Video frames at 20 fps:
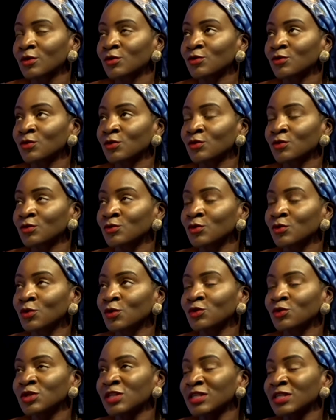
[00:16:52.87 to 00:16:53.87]
de,
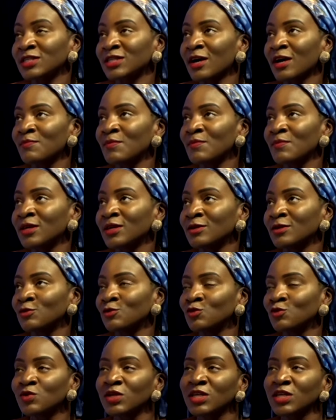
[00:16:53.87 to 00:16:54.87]
rejeter ça. Mais
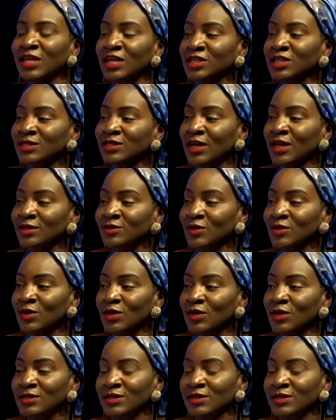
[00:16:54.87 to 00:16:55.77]
nous, les architectes,